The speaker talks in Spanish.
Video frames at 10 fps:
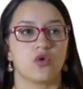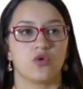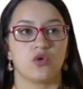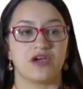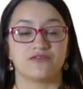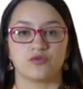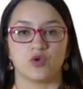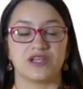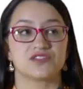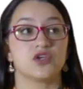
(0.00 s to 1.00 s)
o la
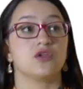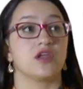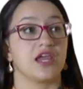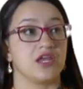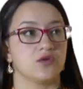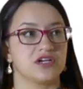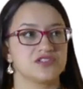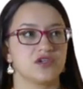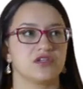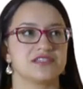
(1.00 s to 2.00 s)
formulación. En
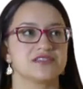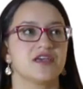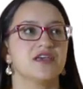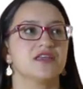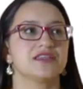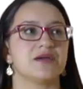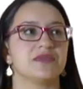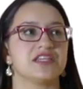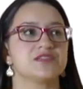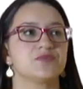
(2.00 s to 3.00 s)
ocasiones
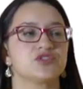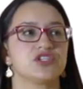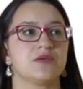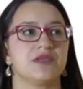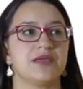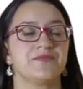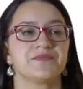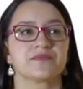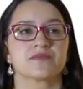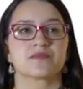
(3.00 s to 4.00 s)
también es posible
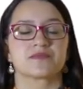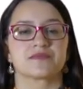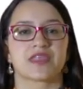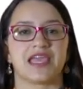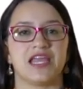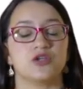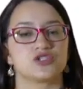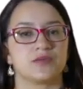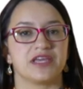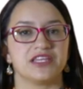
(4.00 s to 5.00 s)
que en
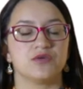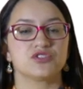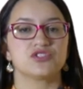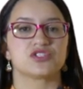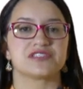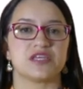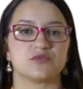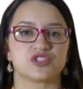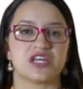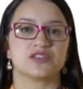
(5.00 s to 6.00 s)
los objetivos nos
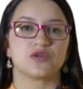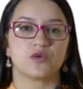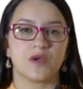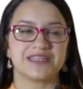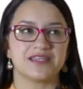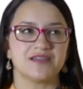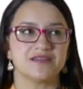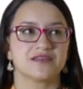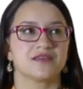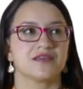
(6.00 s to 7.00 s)
estemos dando cuenta
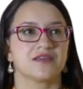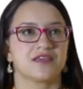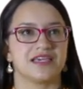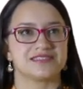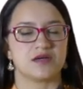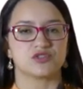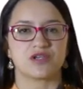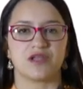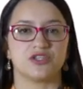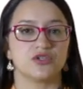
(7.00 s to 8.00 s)
que
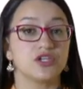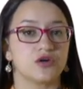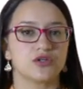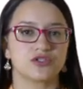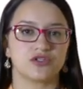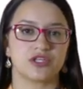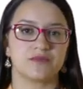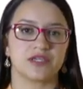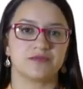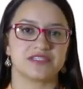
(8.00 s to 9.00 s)
estamos hablando de otro
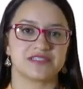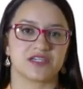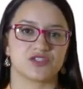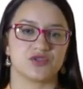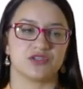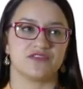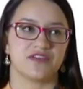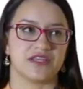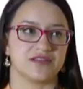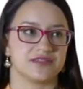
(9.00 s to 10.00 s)
tema de investigación
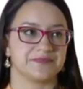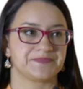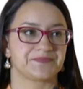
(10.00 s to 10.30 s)
diferente.